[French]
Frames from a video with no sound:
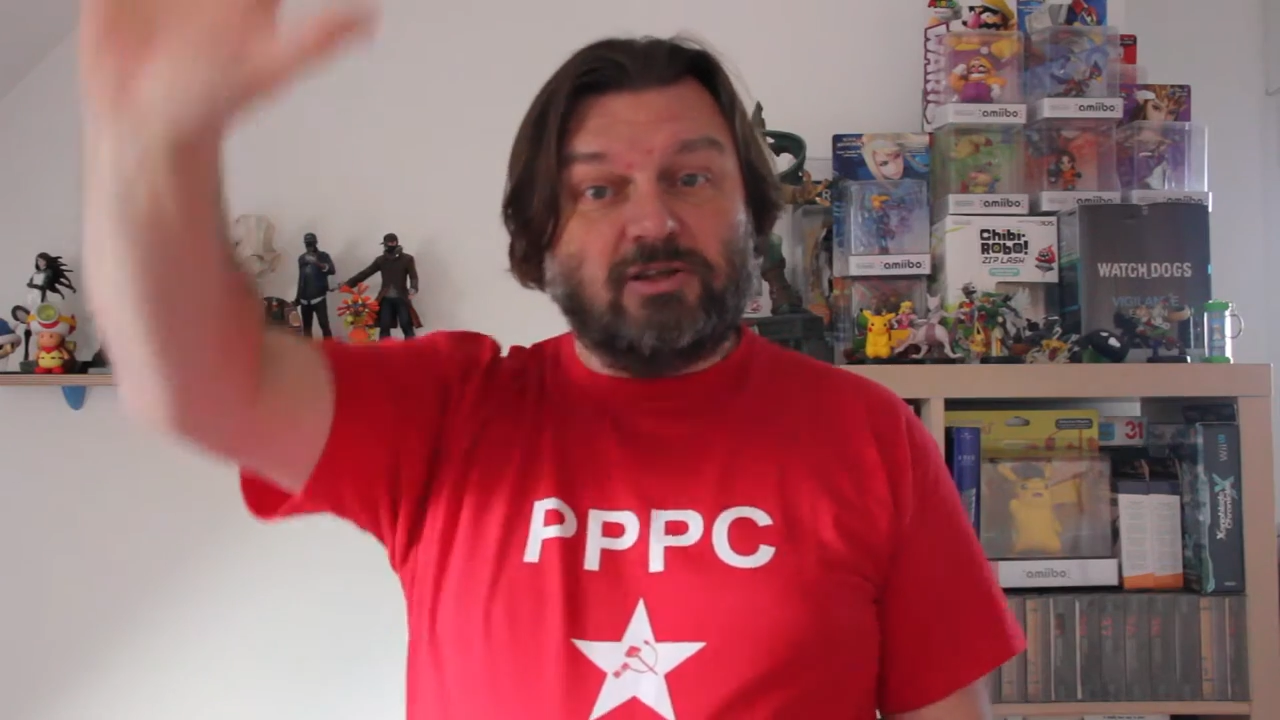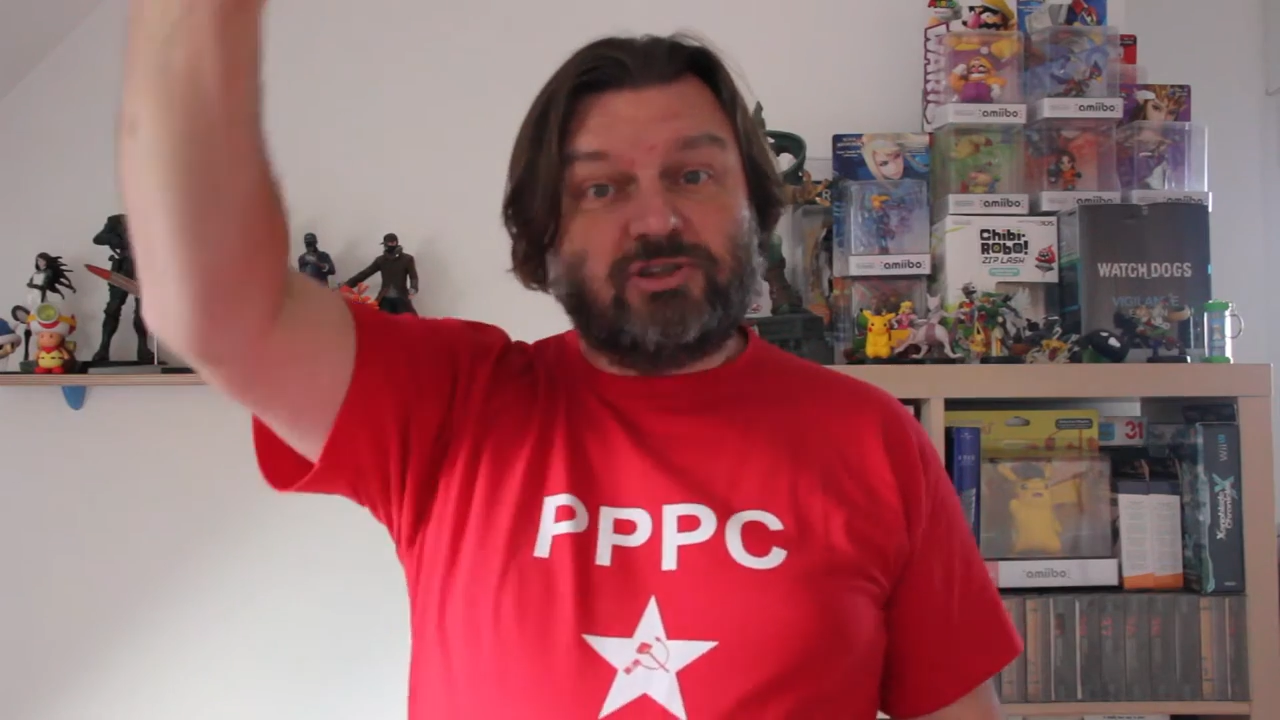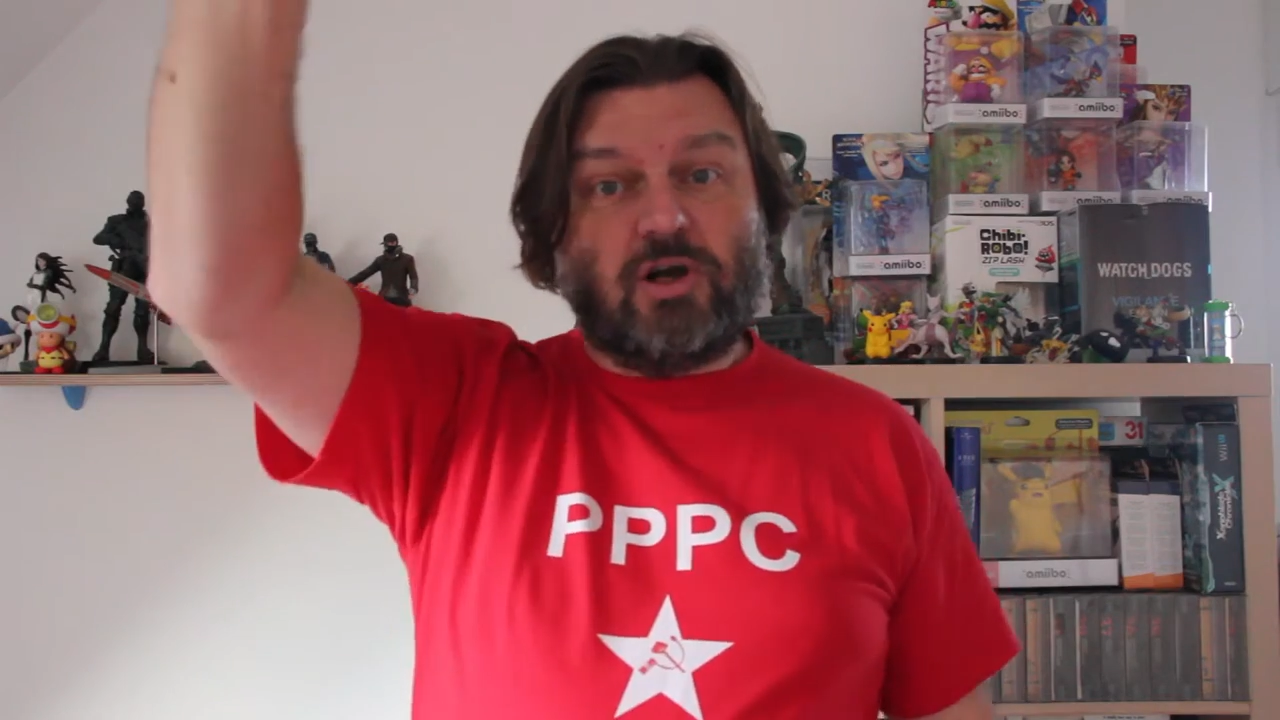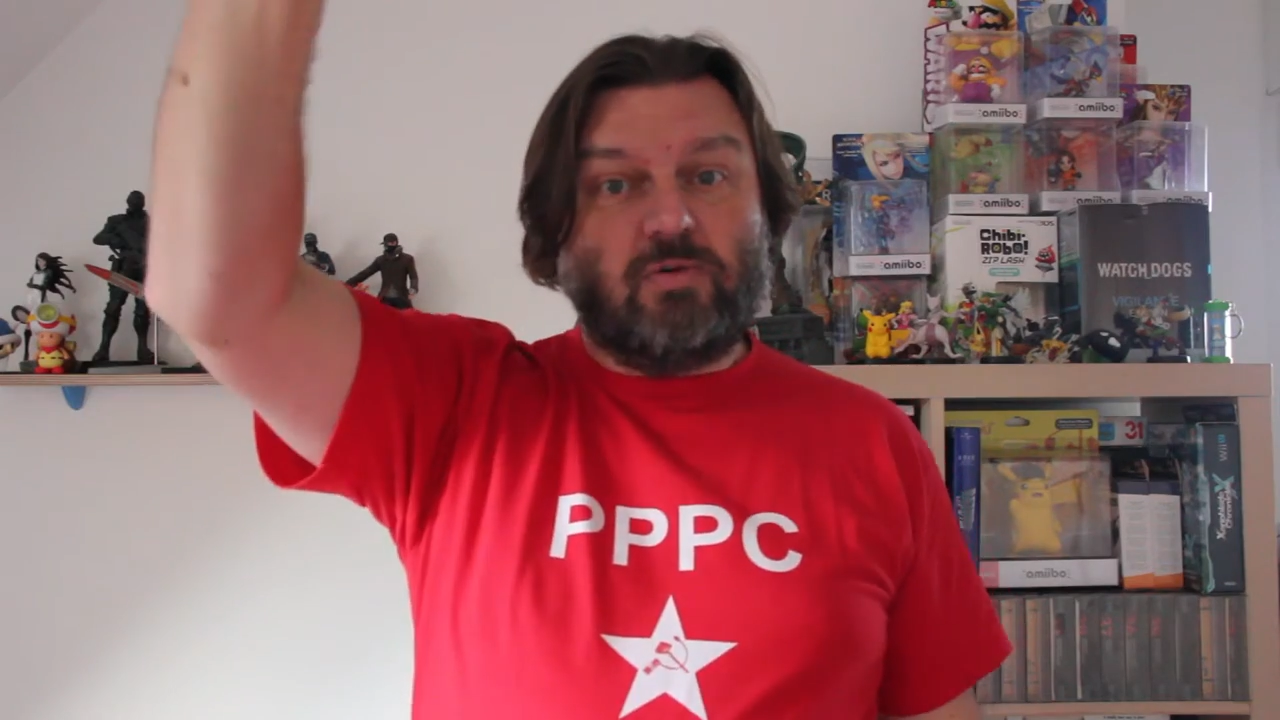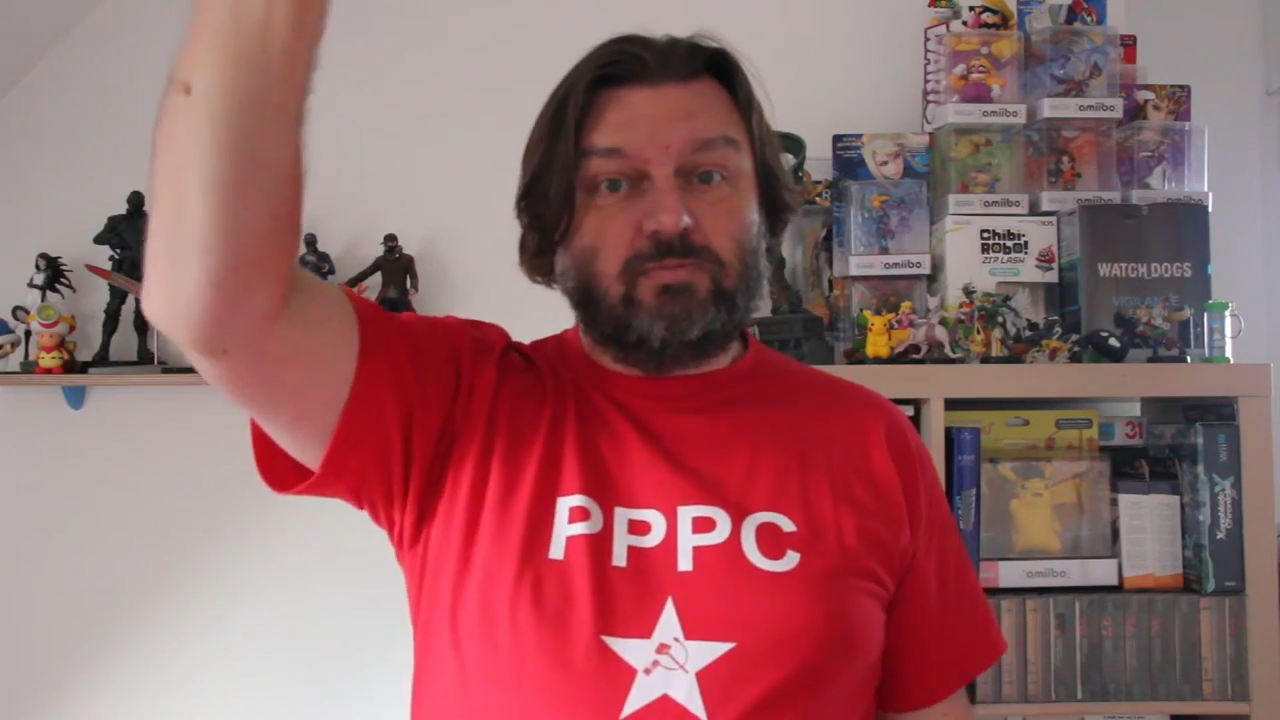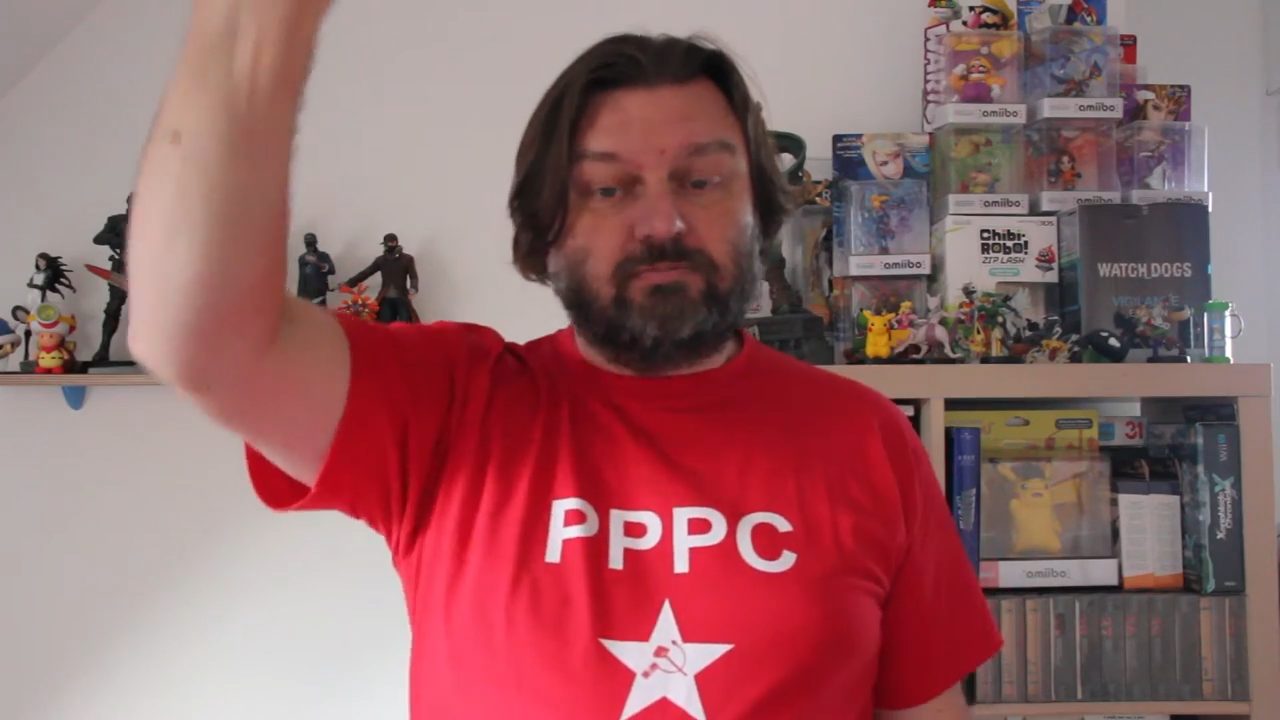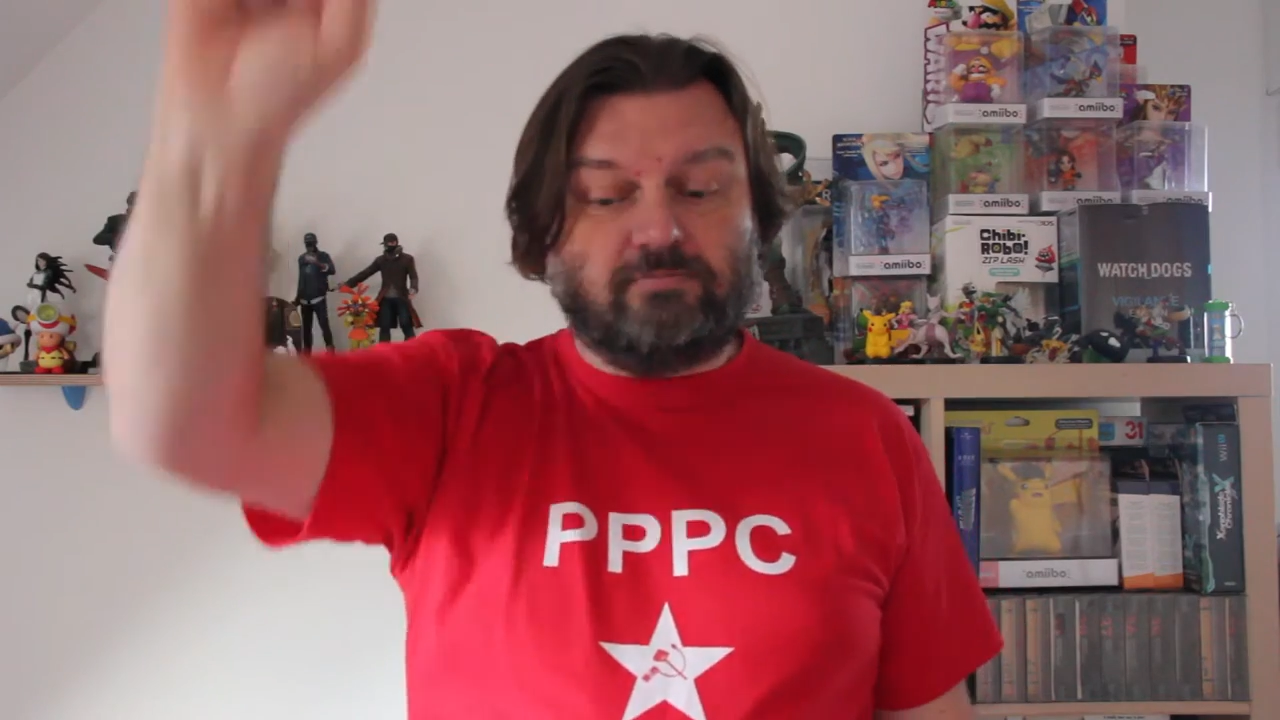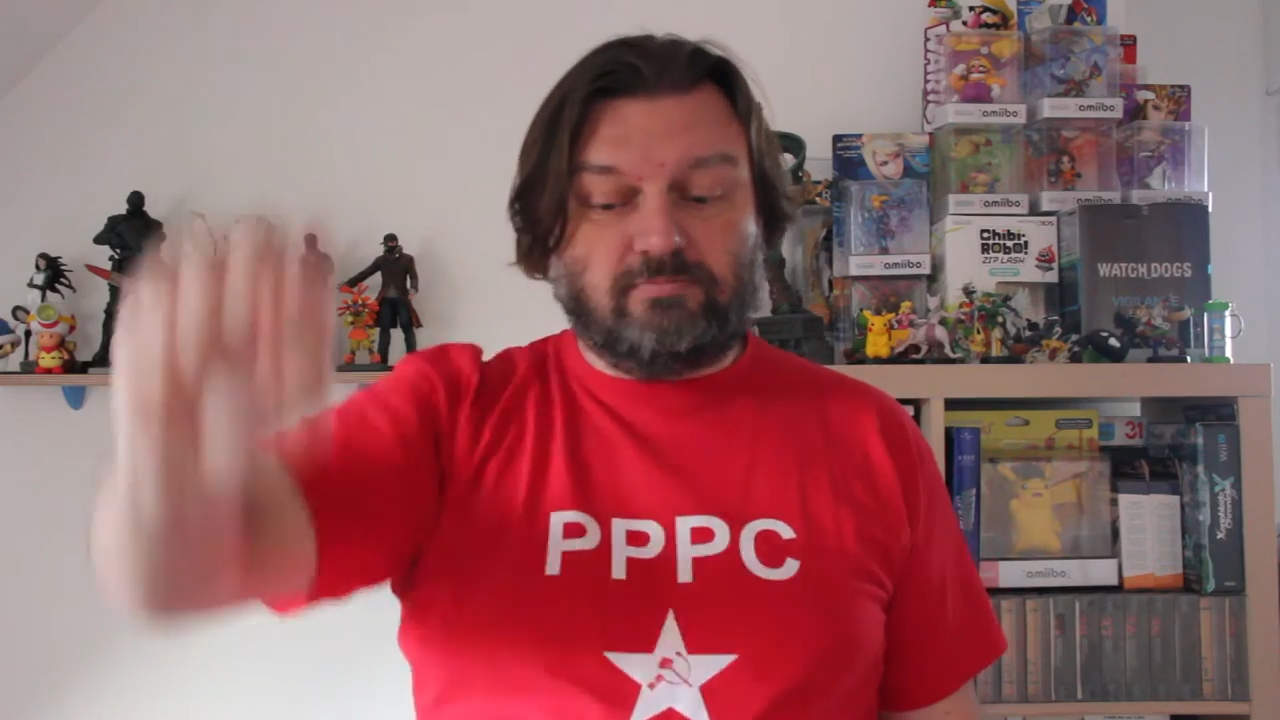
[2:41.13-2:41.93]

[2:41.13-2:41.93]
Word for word: Ciao